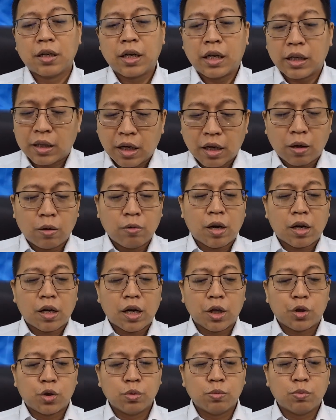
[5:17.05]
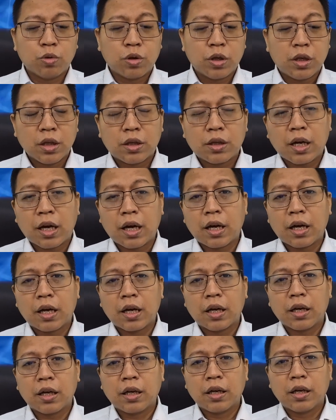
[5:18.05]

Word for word: kita keluar dari tubuh kita,